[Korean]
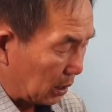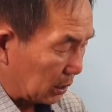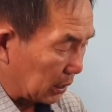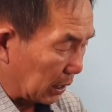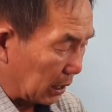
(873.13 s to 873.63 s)

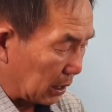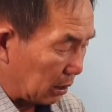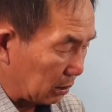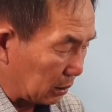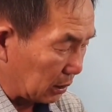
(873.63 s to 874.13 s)
제가
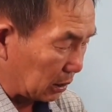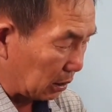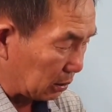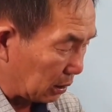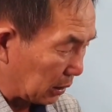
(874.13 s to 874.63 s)
엊그저께
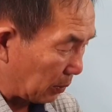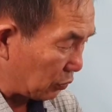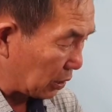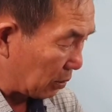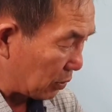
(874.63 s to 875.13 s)
어떤
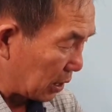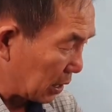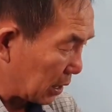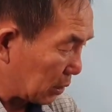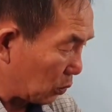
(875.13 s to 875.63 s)
단풍나무
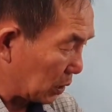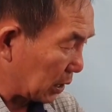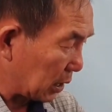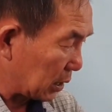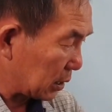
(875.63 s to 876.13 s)
하나가 또
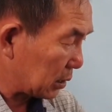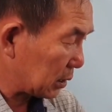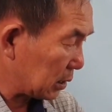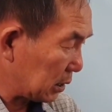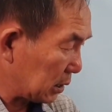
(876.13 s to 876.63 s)
이렇게
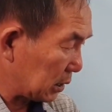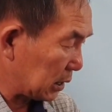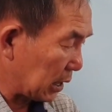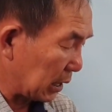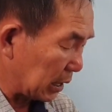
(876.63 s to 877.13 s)
그
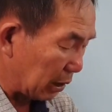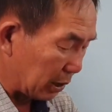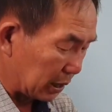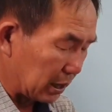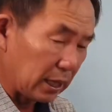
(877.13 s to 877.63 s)
시장에
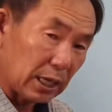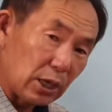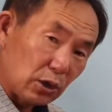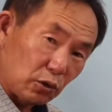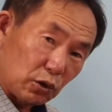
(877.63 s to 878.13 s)
나왔길래
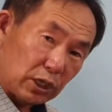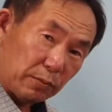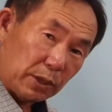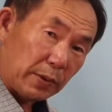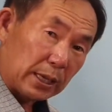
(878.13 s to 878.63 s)

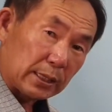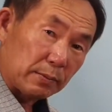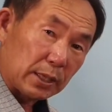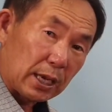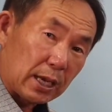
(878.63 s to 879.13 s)
유심히
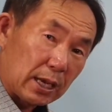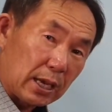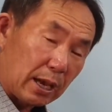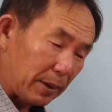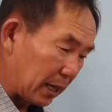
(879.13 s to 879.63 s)
봤습니다.
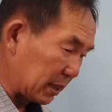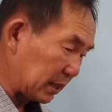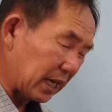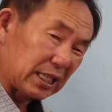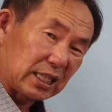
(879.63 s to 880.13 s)
아마
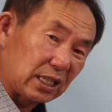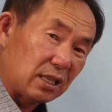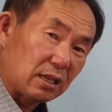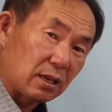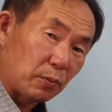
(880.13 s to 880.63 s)
제가
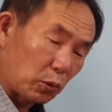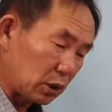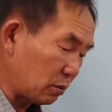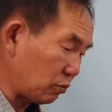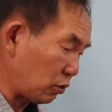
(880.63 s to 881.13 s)
찍는 걸
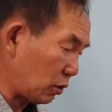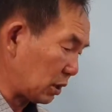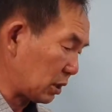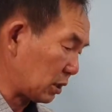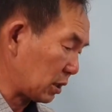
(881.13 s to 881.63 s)
보시는 분도
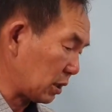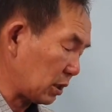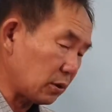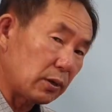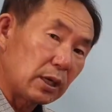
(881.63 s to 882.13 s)
있었을
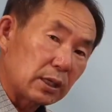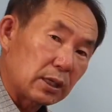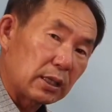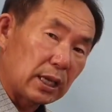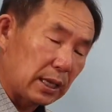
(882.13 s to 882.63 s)
거예요.
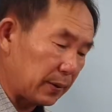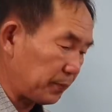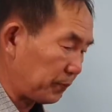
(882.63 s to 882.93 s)
근데